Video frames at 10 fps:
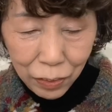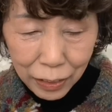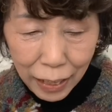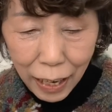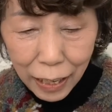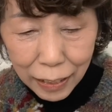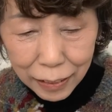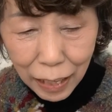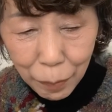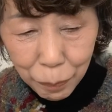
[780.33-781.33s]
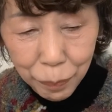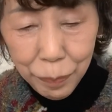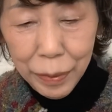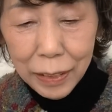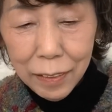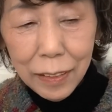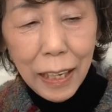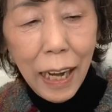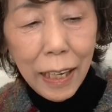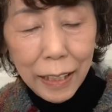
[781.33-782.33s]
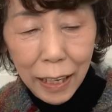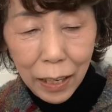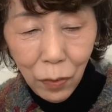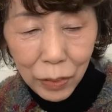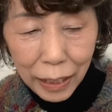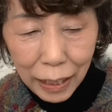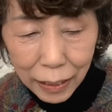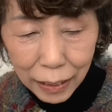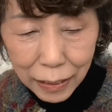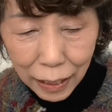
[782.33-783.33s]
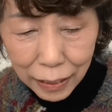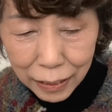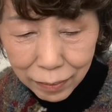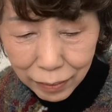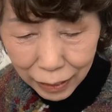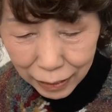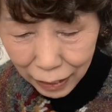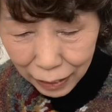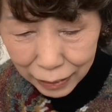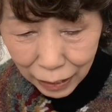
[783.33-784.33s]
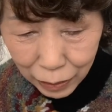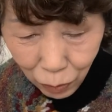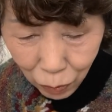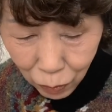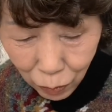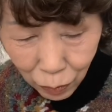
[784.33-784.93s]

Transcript: んなキャンピングカーでお出かけされてる方々の